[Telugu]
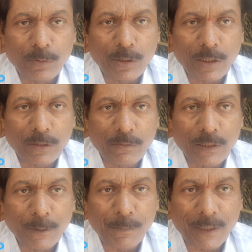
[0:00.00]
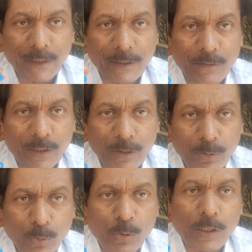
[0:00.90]
ఉన్నటువంటి పార్టీ వాళ్ళు
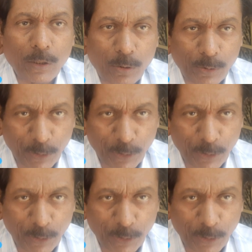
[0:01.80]
రూలింగ్లో